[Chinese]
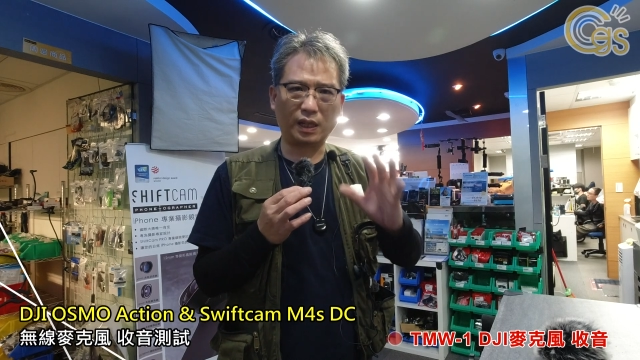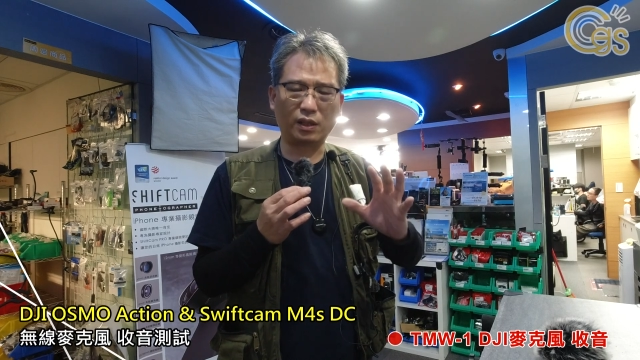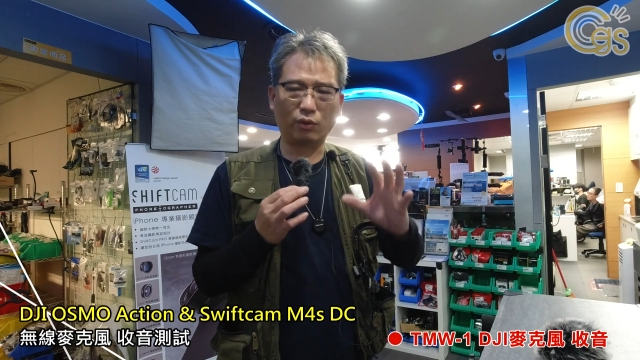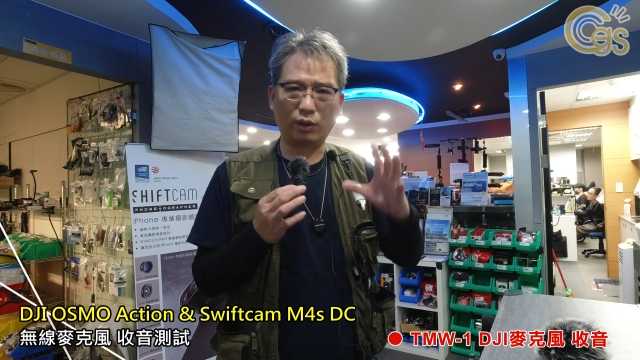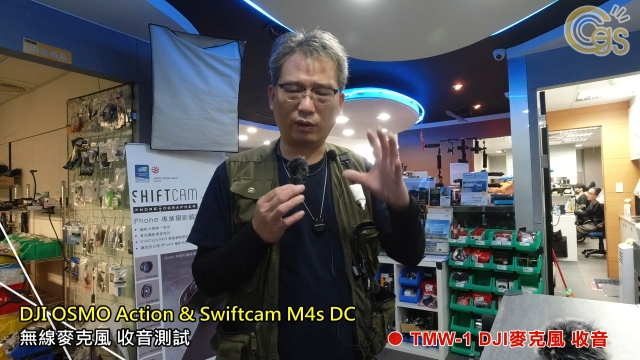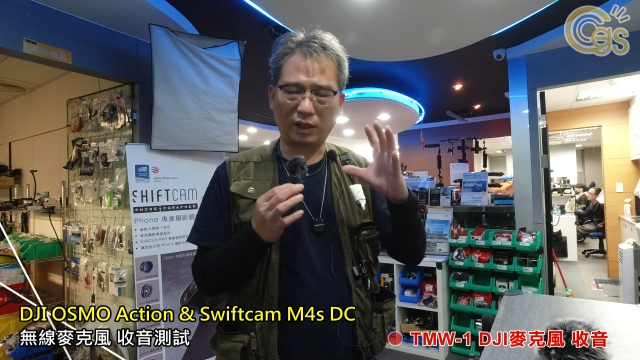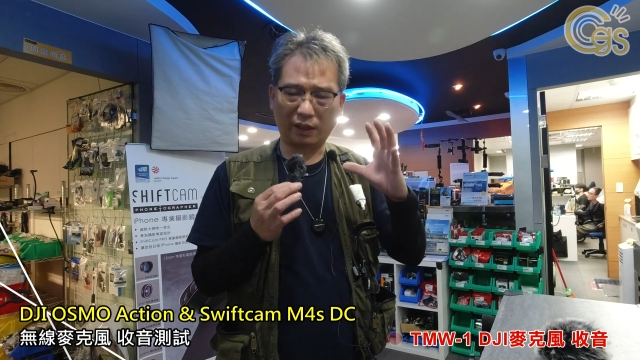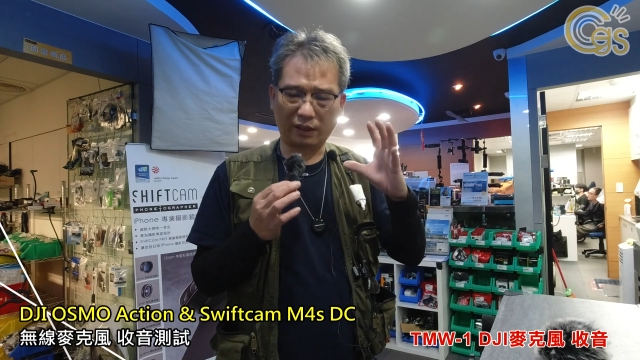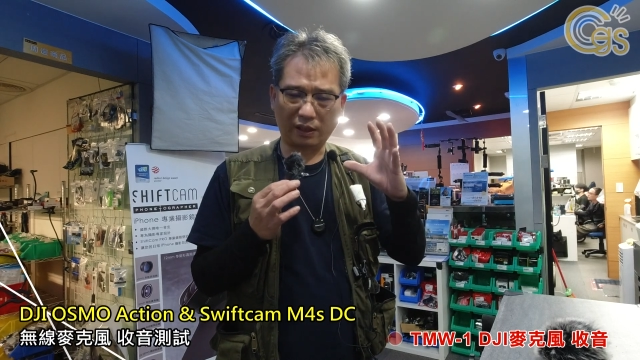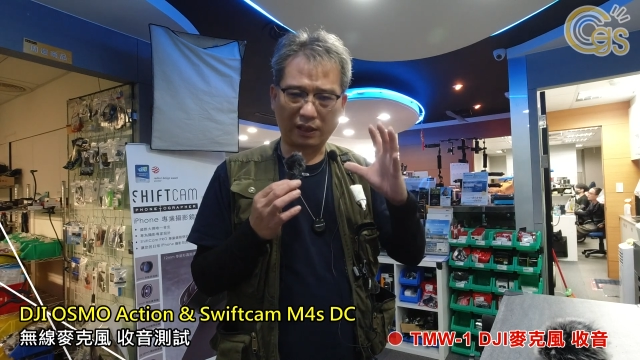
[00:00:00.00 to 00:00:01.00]
接收源
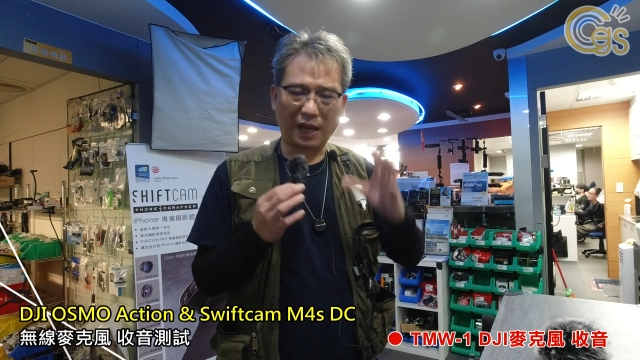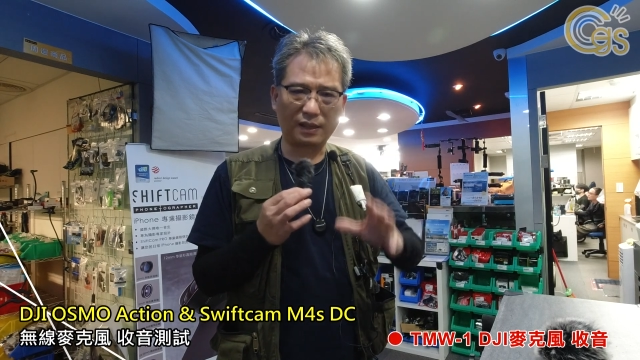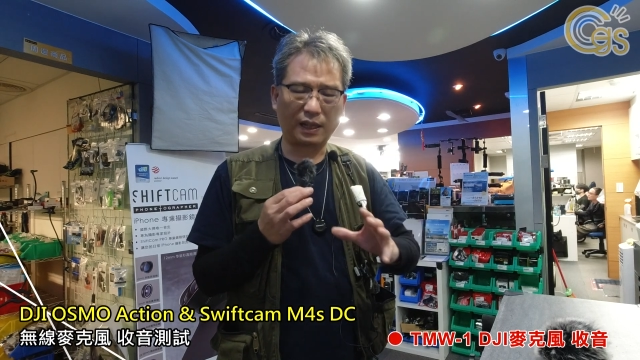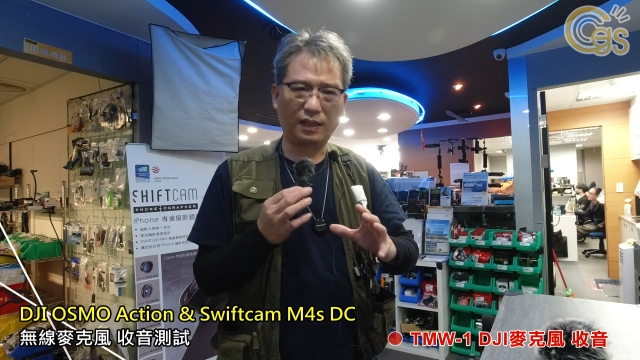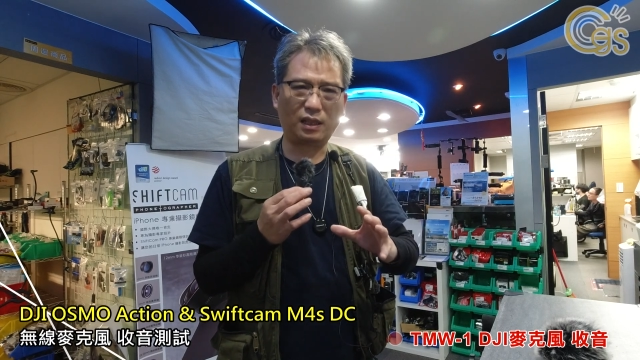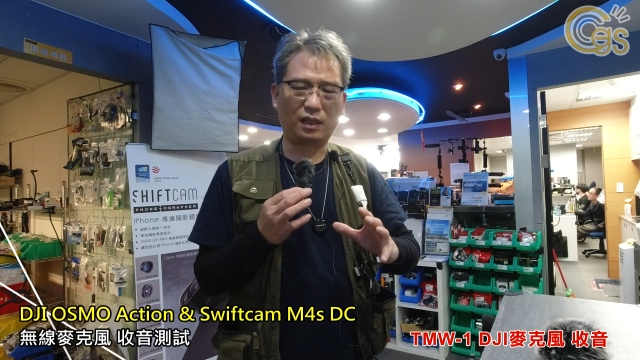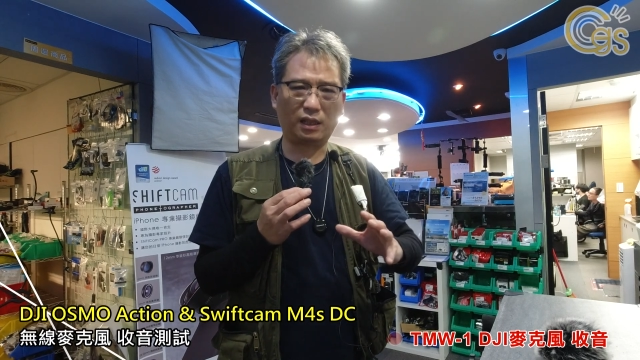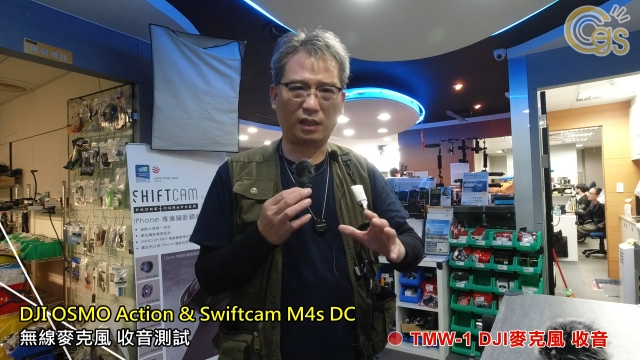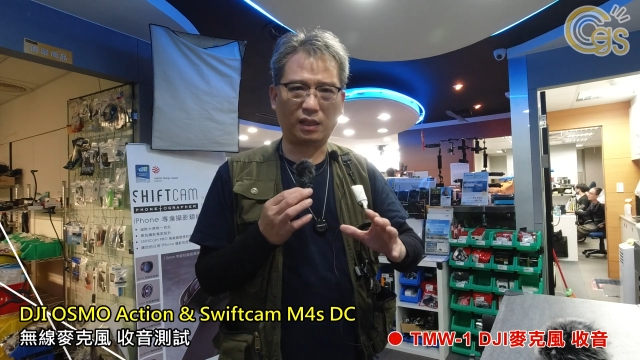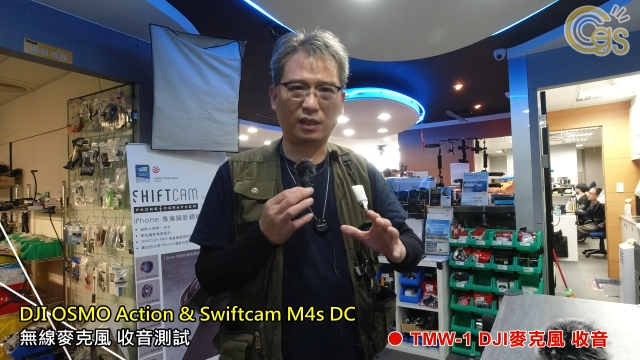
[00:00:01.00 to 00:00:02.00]
整个搭在一起
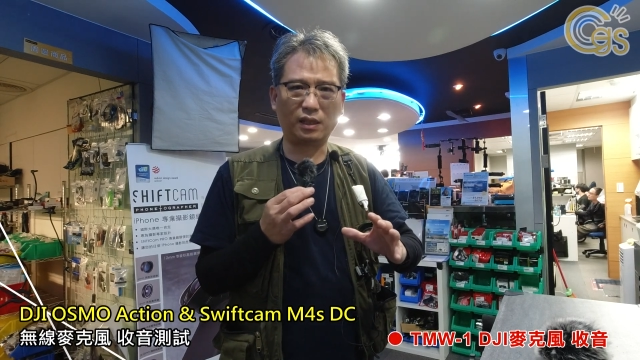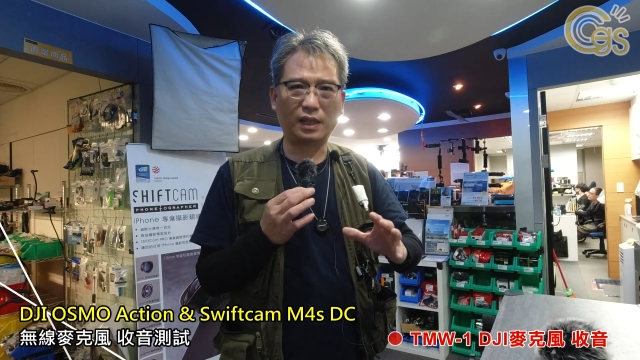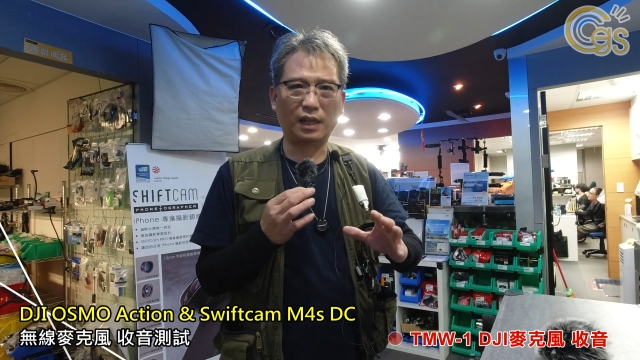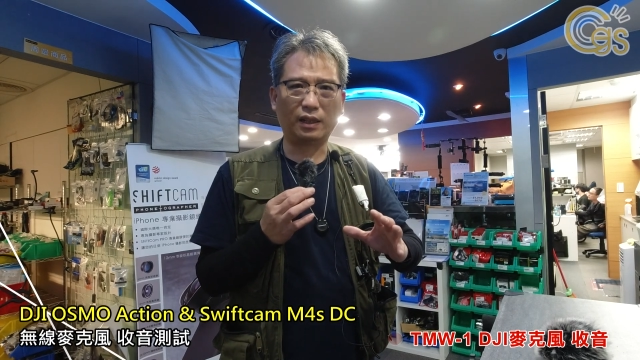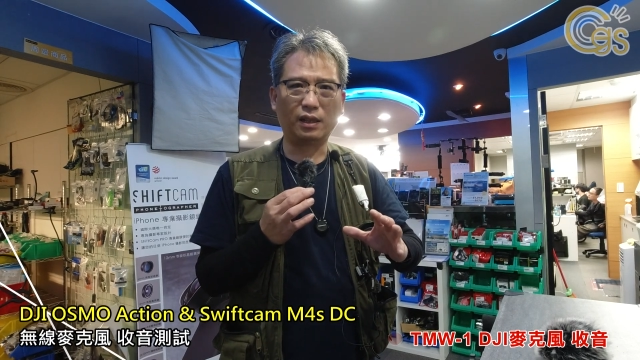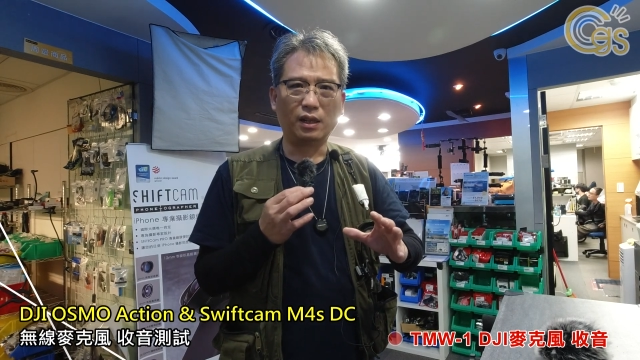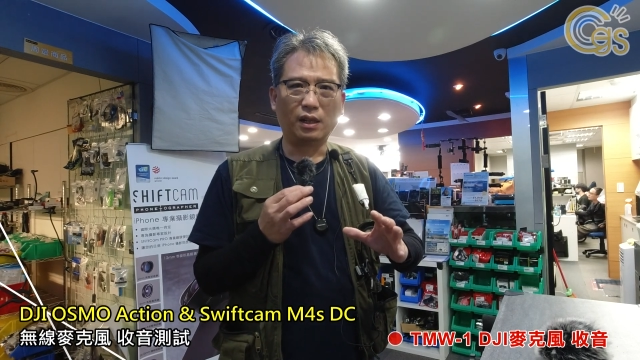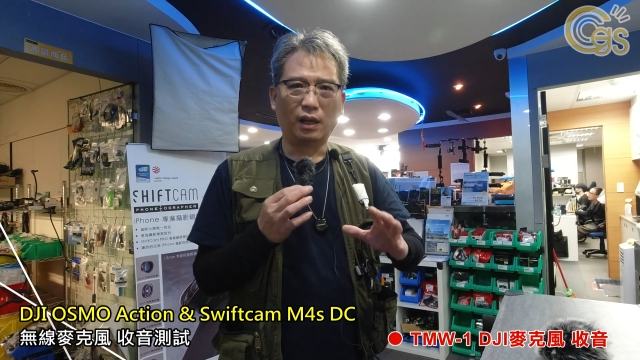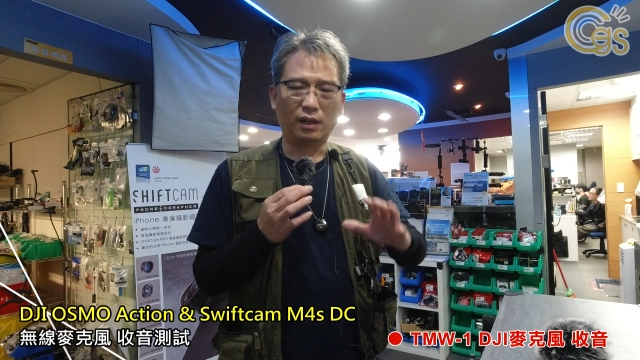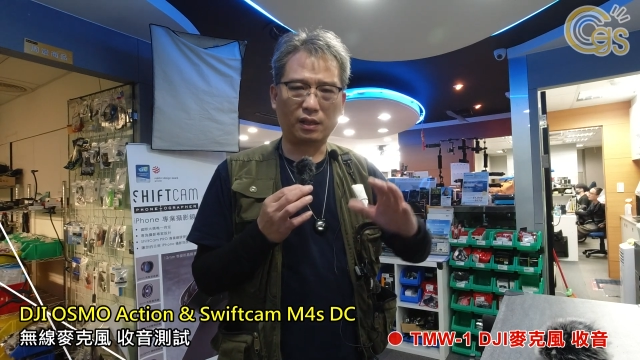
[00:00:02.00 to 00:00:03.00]
的情形之下呢，
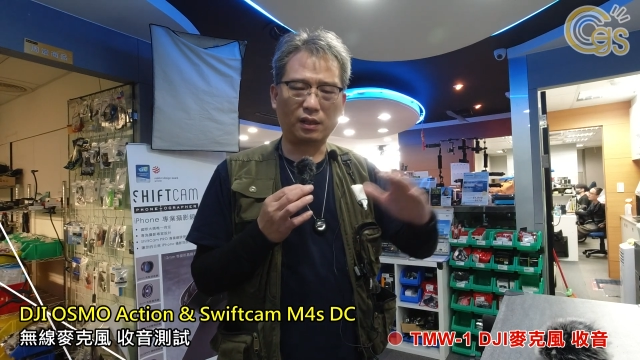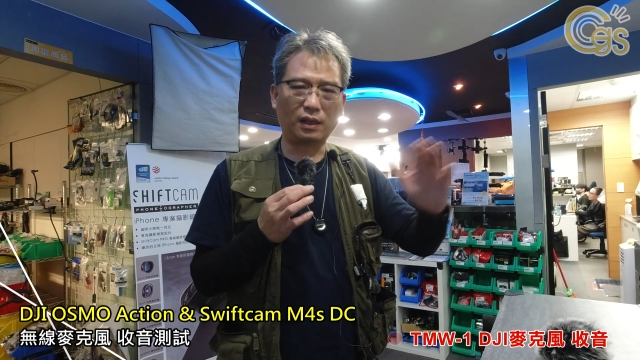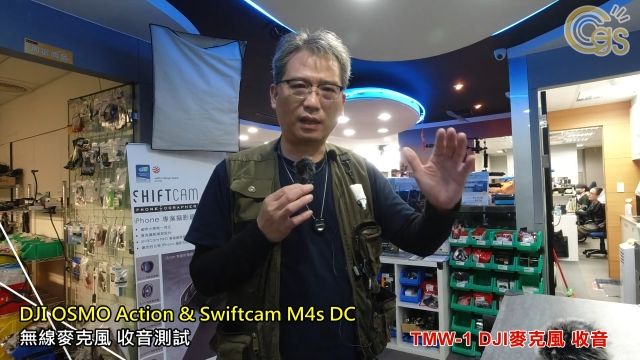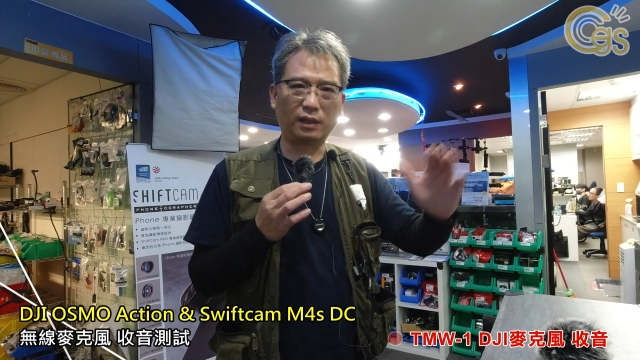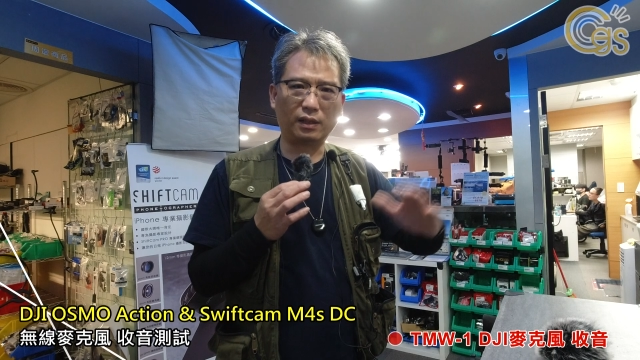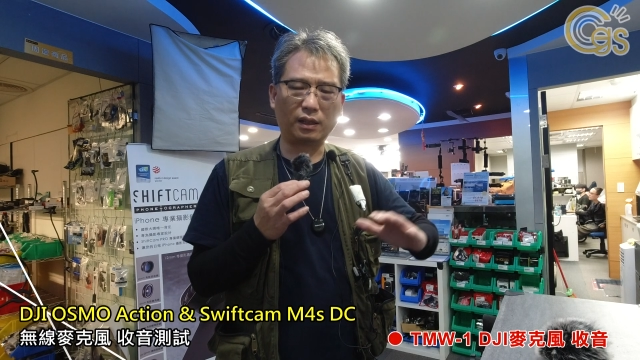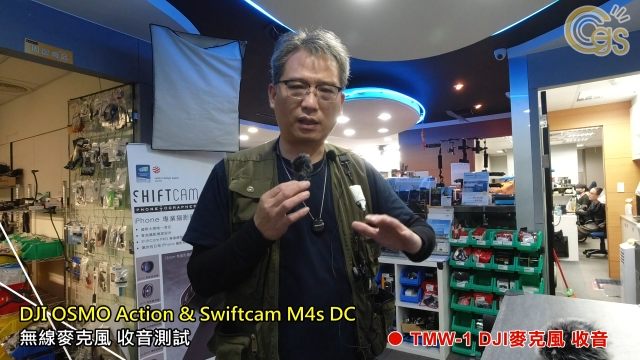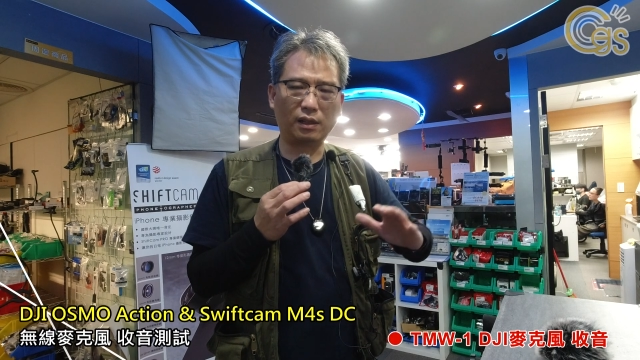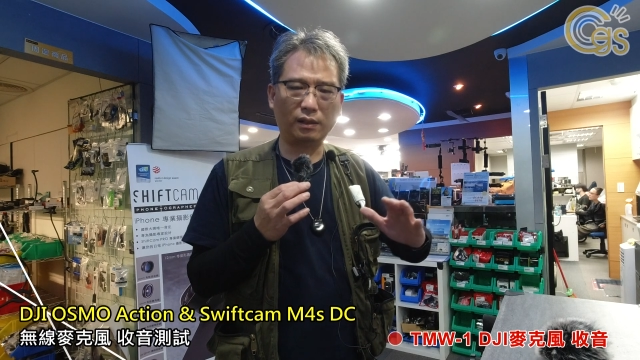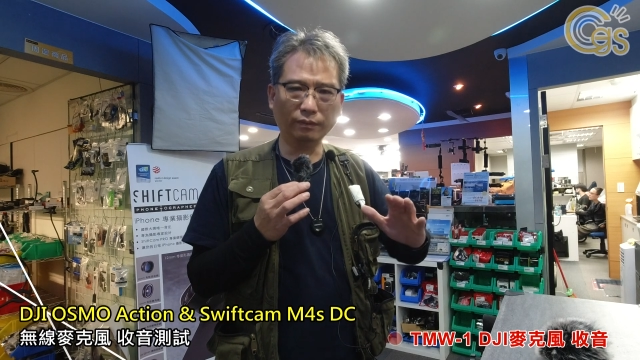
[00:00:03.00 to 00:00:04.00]
啊，适当的这
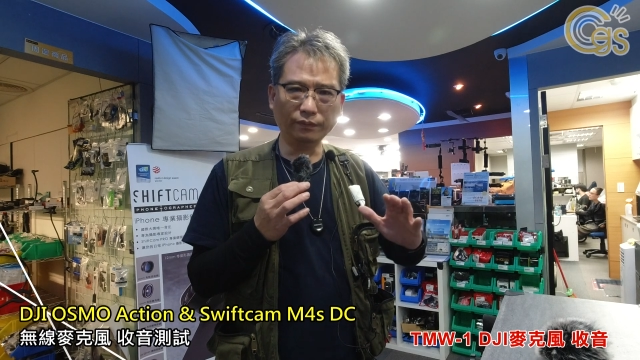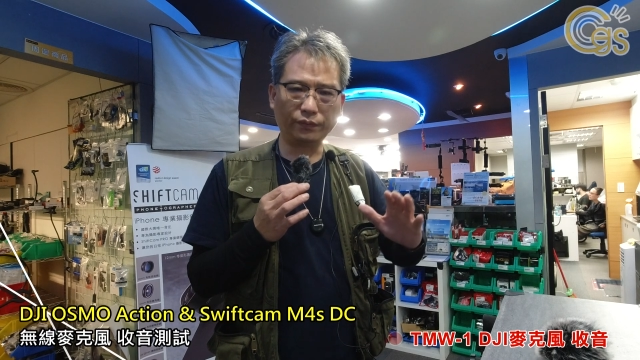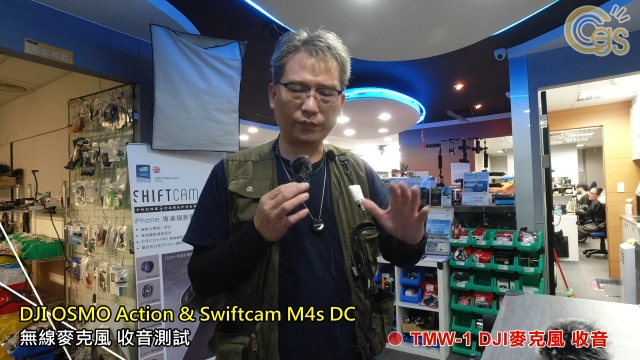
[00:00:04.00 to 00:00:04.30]
个。